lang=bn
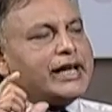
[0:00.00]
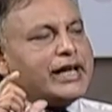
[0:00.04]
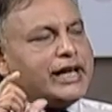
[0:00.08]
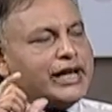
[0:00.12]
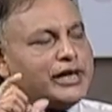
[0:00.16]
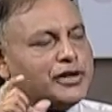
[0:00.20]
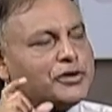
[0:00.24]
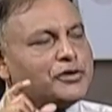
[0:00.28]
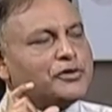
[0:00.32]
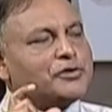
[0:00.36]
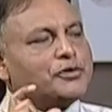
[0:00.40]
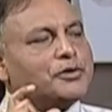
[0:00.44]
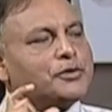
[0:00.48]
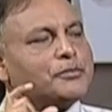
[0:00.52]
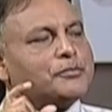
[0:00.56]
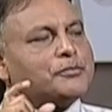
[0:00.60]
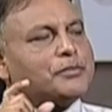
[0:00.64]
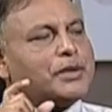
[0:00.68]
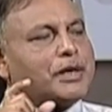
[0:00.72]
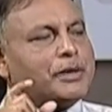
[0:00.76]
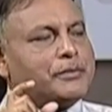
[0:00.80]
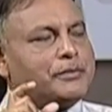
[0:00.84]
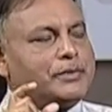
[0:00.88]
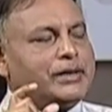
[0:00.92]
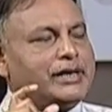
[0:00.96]

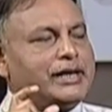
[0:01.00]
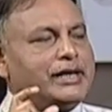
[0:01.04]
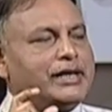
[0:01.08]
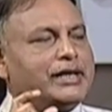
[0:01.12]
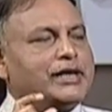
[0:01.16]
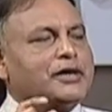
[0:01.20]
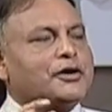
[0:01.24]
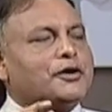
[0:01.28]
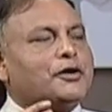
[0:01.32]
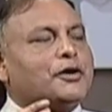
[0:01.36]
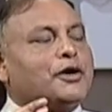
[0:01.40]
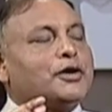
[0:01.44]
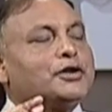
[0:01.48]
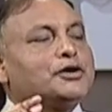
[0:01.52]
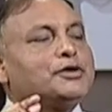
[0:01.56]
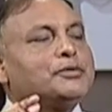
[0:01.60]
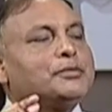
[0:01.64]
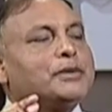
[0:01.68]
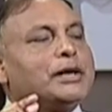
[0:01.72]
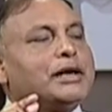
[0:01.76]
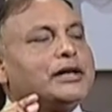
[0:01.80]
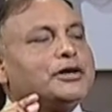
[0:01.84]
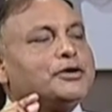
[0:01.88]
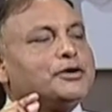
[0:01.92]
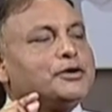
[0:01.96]
এইরকমভাবে
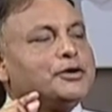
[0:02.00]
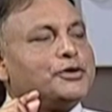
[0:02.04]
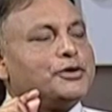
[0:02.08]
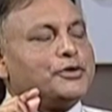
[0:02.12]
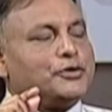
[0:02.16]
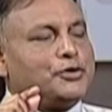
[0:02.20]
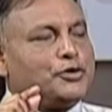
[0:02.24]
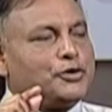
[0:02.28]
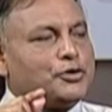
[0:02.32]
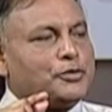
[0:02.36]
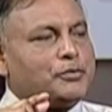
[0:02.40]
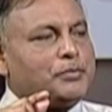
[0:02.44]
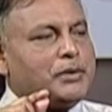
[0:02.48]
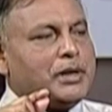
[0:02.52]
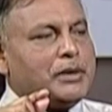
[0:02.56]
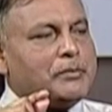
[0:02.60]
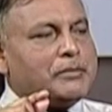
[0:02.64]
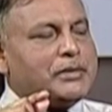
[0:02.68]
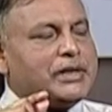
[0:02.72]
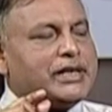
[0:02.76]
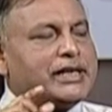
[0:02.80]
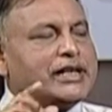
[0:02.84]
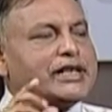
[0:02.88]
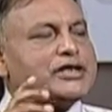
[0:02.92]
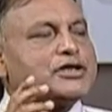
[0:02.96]
অথবা
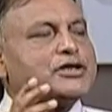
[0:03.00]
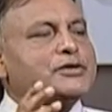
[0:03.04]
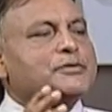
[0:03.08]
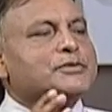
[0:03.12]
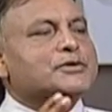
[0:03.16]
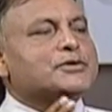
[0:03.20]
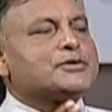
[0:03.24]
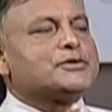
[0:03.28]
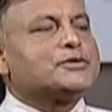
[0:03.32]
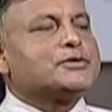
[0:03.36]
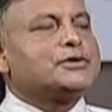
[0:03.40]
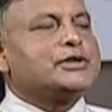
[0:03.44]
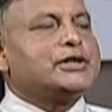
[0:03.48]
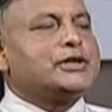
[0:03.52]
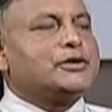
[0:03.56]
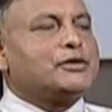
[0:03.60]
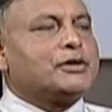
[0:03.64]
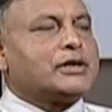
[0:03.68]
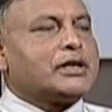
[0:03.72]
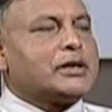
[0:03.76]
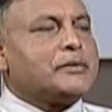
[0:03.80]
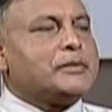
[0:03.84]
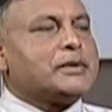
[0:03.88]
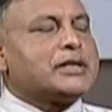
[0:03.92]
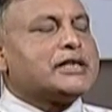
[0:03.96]
ডোপামিন এই সমস্ত
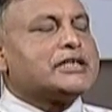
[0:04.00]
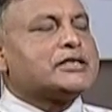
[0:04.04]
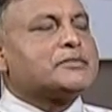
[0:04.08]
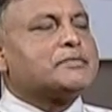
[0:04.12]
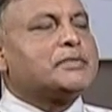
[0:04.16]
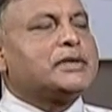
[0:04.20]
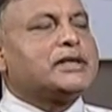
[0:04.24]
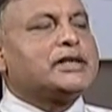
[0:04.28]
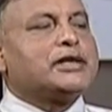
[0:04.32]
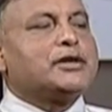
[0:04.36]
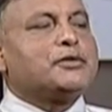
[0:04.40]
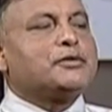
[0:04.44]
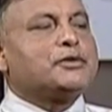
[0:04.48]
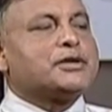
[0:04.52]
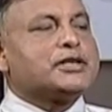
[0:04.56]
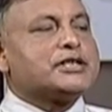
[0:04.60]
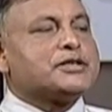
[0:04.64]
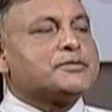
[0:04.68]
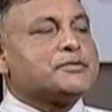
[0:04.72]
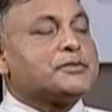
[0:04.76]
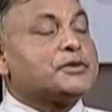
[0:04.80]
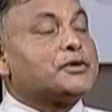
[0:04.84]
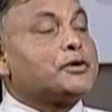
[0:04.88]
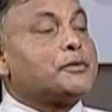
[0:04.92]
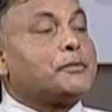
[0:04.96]
নিউরোকেমিক্যালস বা
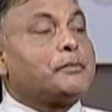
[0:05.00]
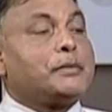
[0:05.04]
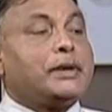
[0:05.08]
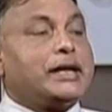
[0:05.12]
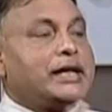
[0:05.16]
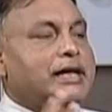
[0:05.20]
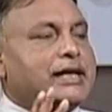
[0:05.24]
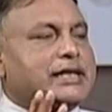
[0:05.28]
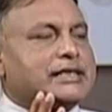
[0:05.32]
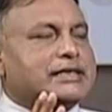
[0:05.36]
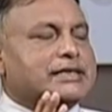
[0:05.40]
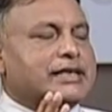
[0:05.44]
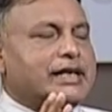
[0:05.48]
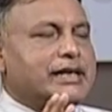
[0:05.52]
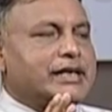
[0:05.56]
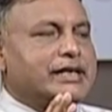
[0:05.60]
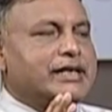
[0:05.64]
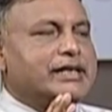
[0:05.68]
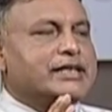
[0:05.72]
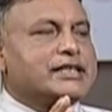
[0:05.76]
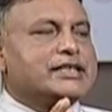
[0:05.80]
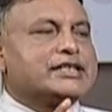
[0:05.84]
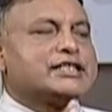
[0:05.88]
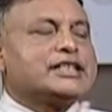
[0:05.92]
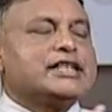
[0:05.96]
নিউরোট্রান্সমিটার বেড়ে যায়
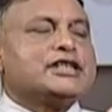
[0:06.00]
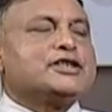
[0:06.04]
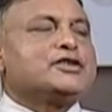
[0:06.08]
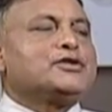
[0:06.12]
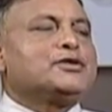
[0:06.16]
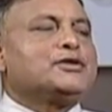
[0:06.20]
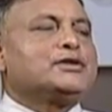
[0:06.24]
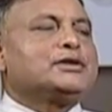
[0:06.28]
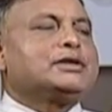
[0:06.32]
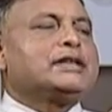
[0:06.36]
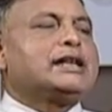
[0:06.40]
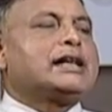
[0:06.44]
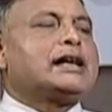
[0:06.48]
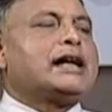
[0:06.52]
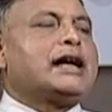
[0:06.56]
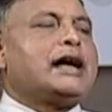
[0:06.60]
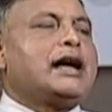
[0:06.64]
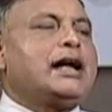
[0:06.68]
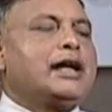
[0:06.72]
সেই জন্য তার